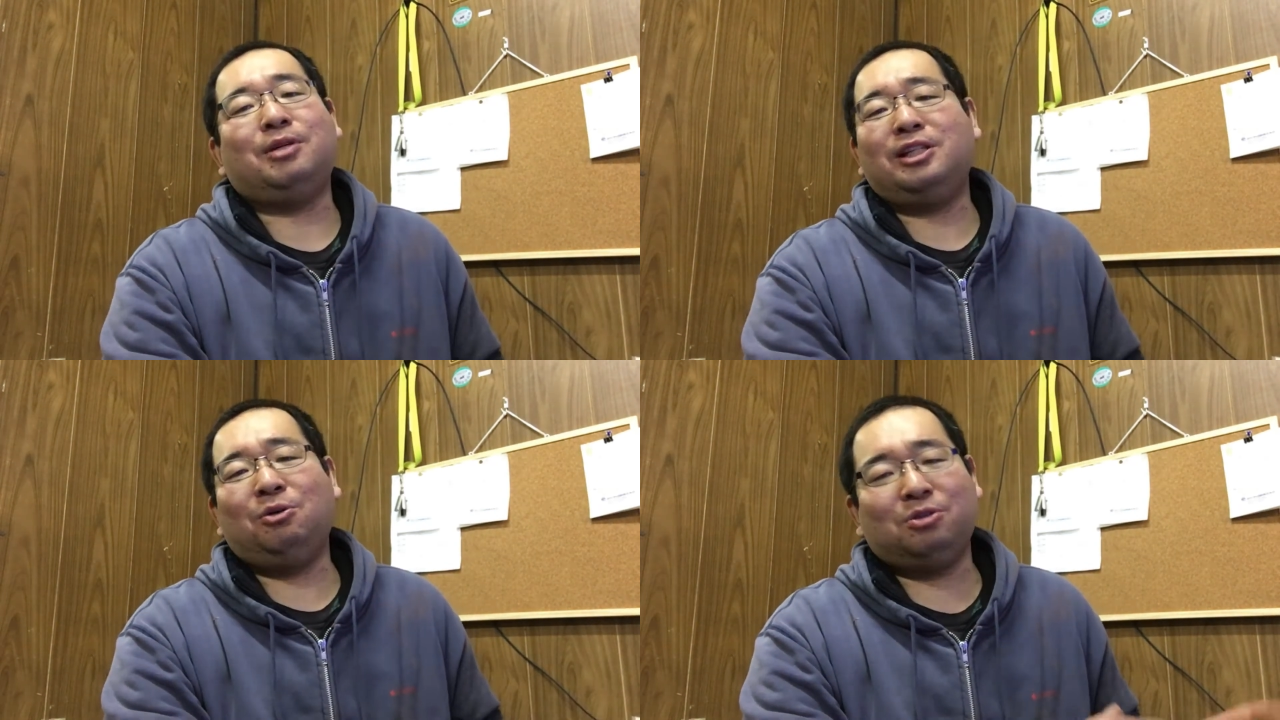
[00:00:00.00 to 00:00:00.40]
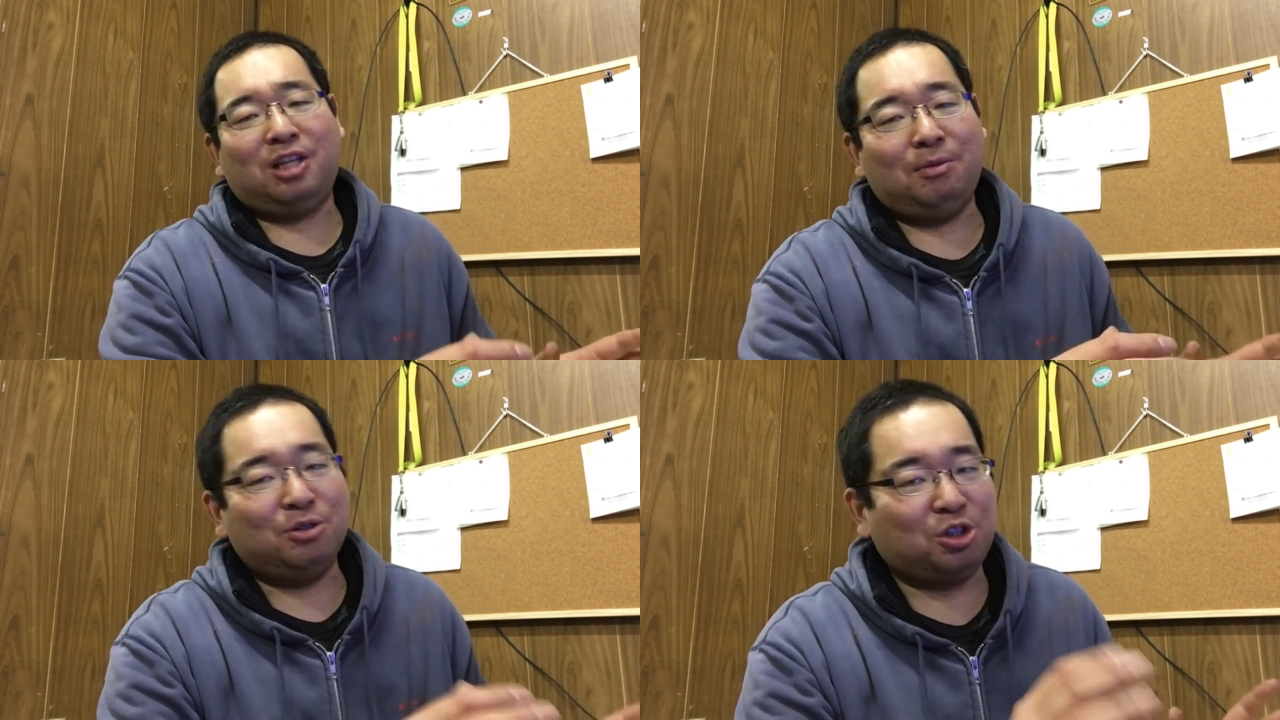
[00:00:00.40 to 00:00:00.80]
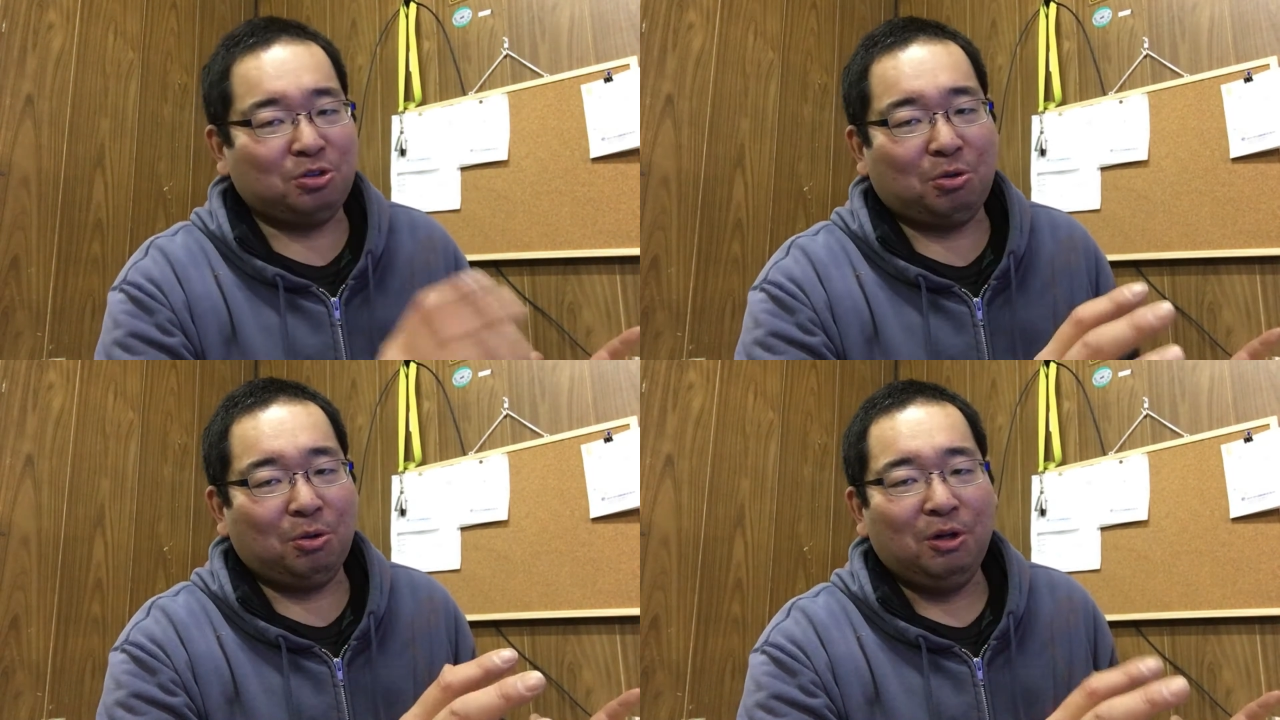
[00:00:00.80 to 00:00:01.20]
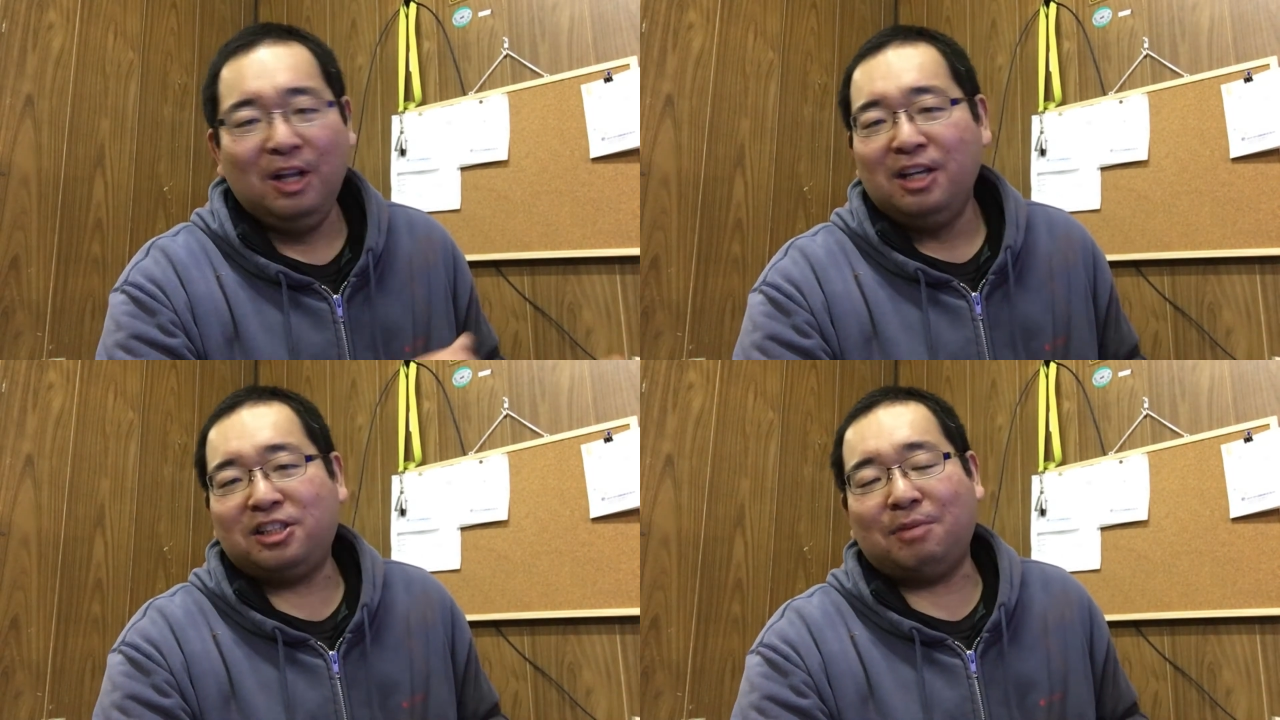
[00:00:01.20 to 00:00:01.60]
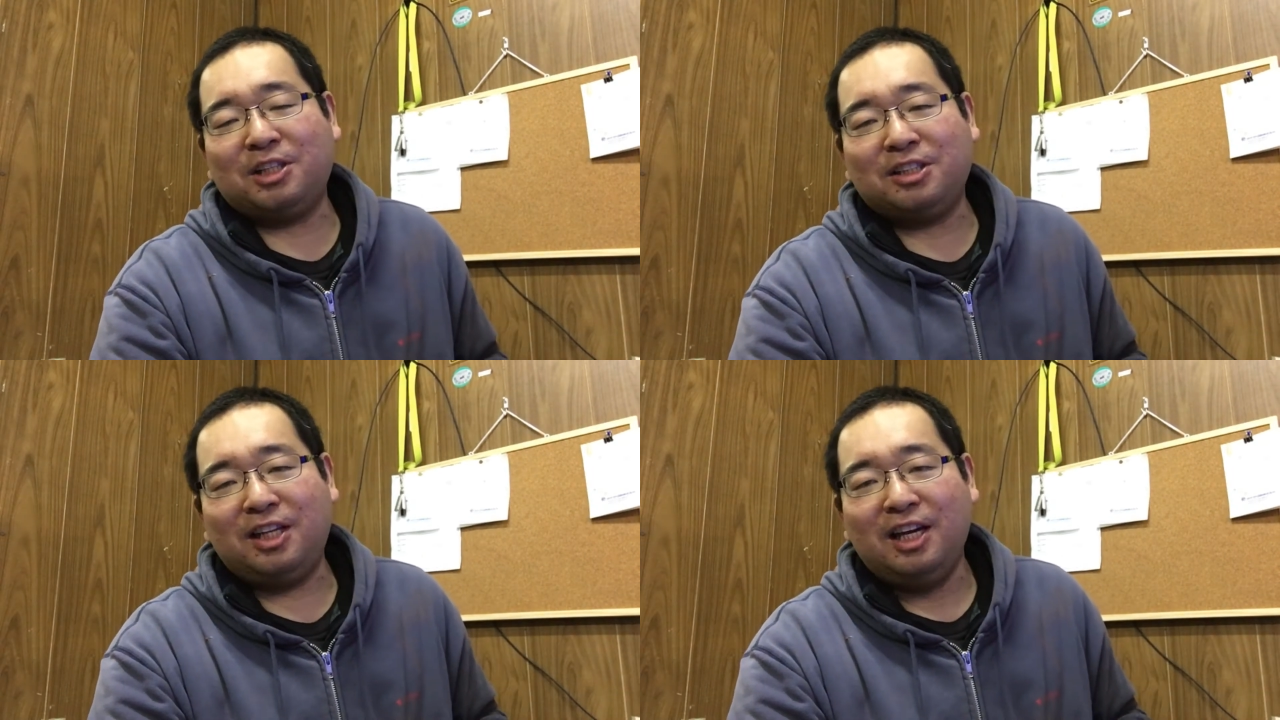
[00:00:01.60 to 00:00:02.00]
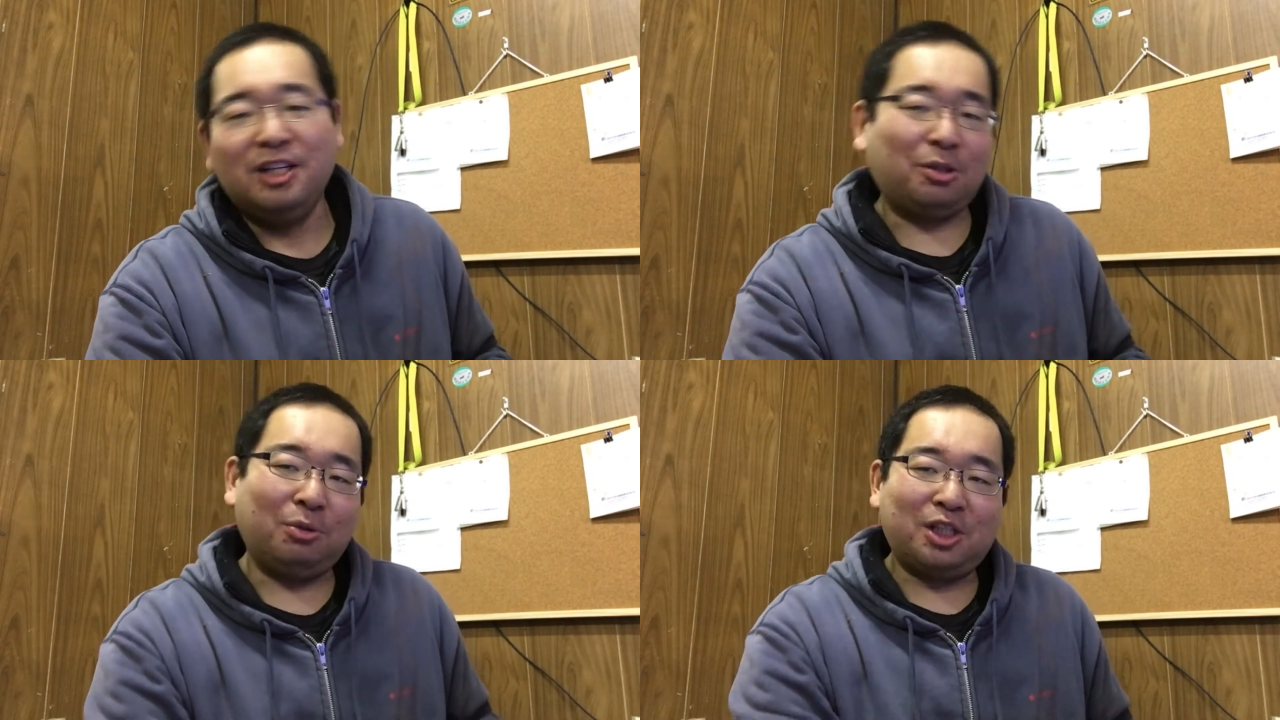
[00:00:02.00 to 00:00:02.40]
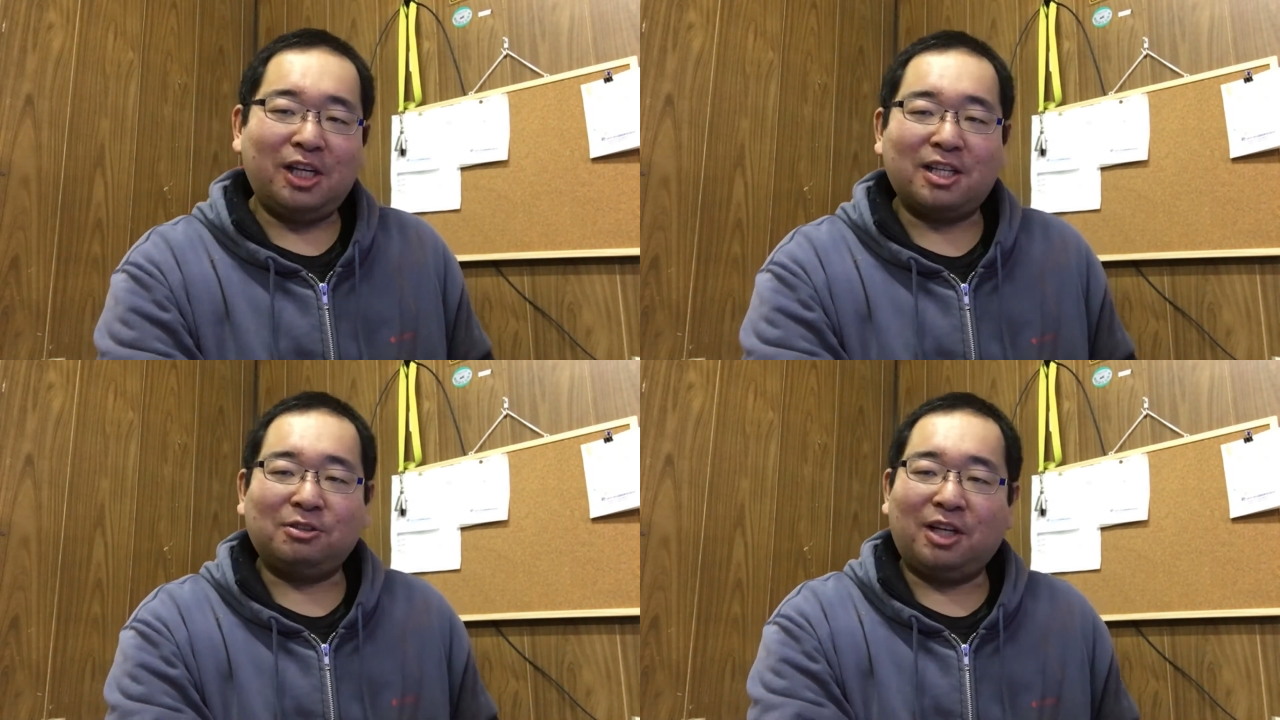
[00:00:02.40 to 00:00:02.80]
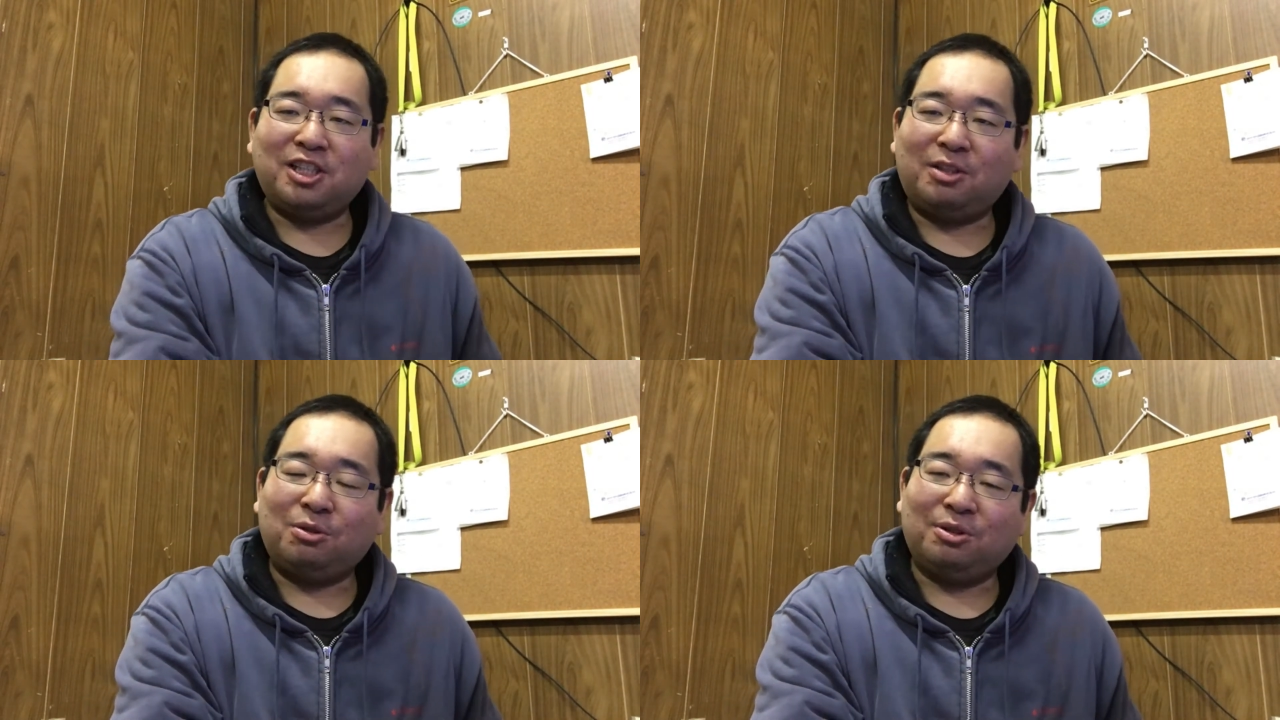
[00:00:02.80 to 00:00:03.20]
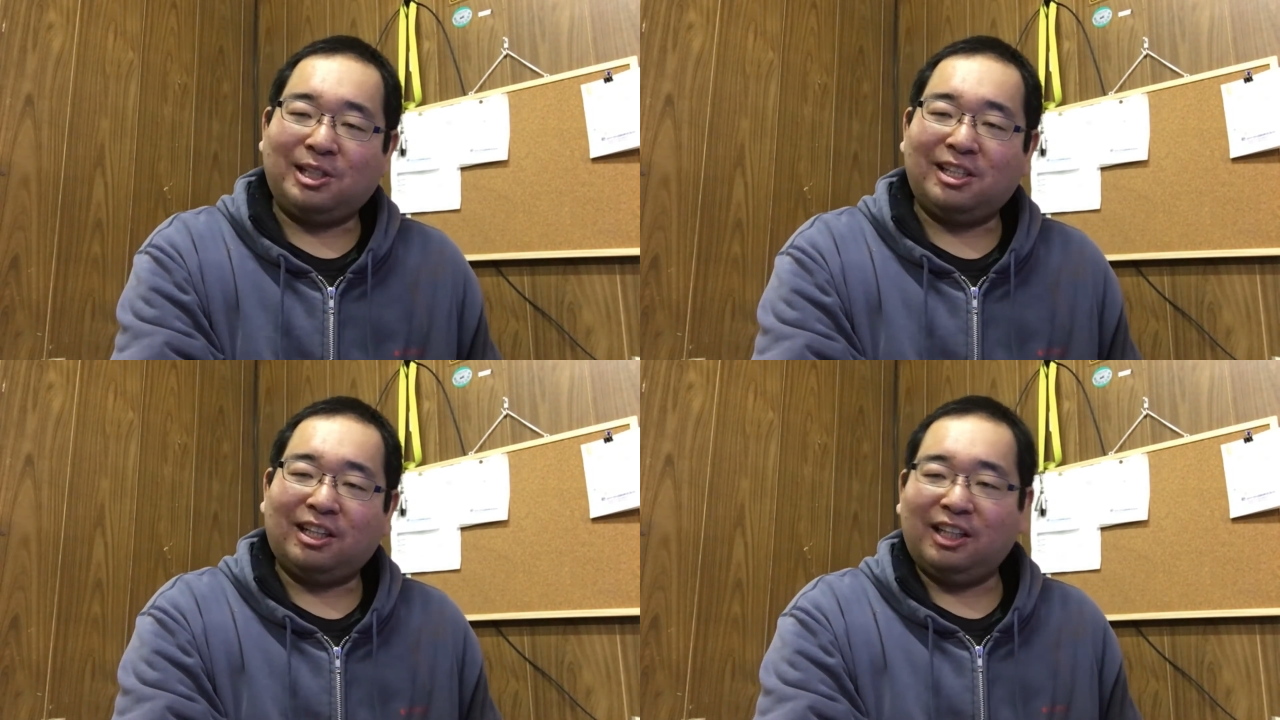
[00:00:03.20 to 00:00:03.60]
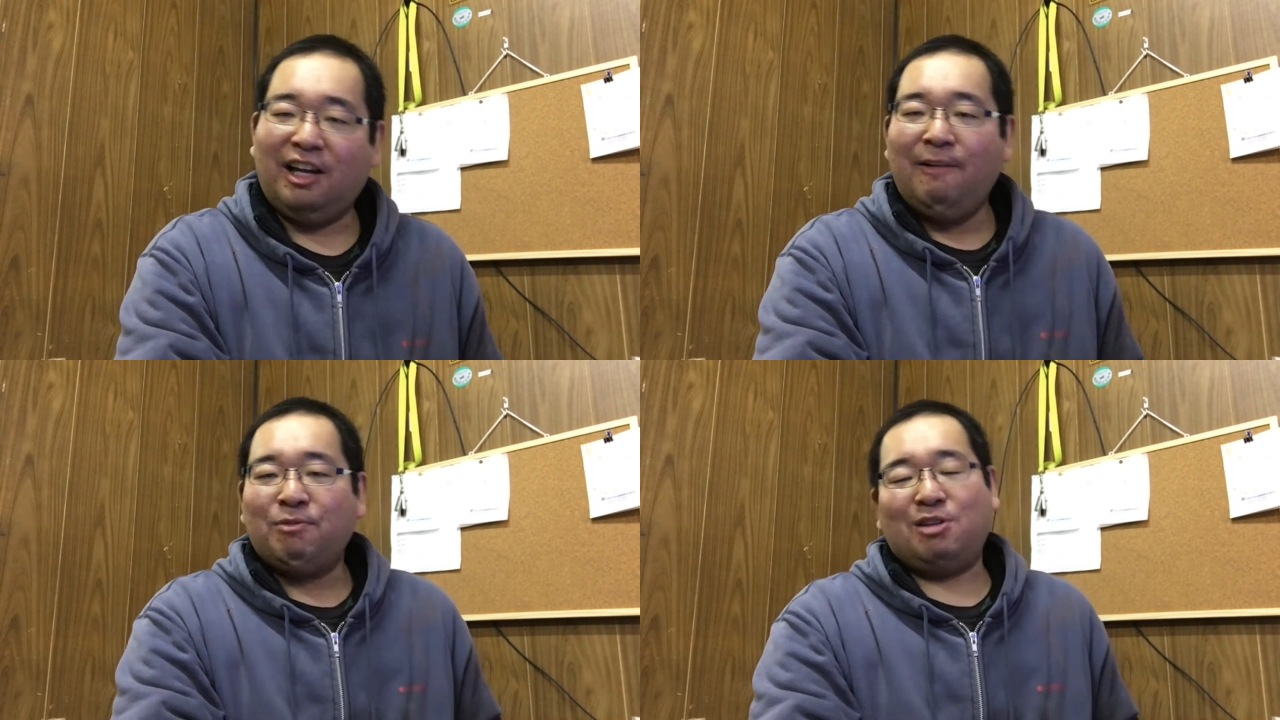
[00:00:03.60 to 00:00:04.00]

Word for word: まあ、日本テレビの出向してましてね、その制作会社のことを聞いたらね、